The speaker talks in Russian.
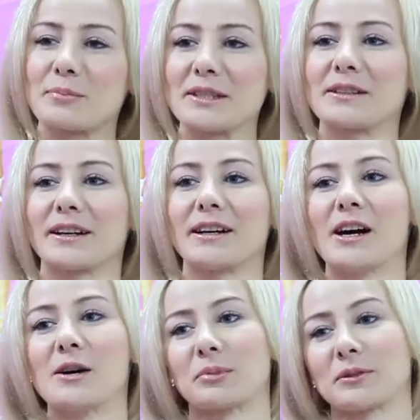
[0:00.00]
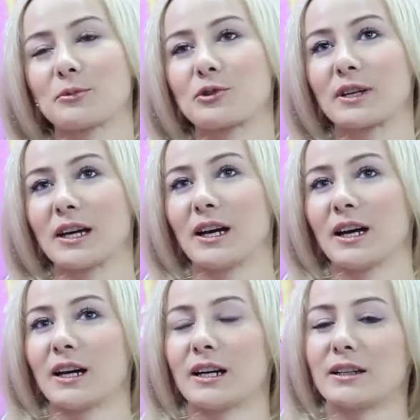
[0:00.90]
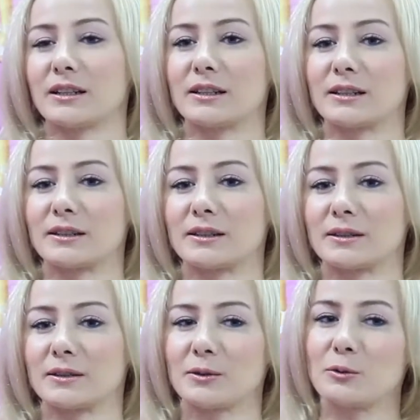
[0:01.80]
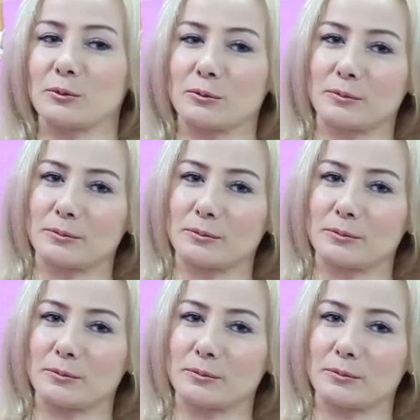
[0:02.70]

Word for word: поняла. Потому что, а, ну,